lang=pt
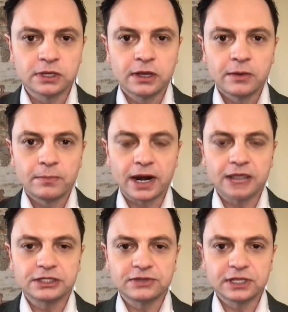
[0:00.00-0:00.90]
para a
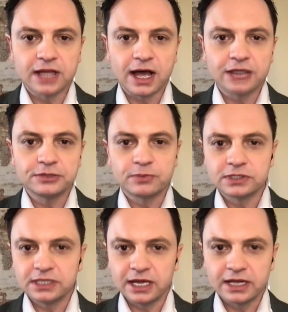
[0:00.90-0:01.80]
atividade e para os
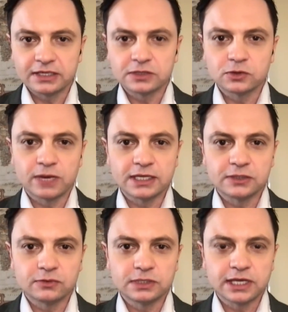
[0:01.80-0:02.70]
interesses do Brasil no
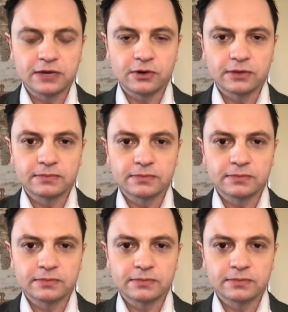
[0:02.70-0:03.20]
exterior.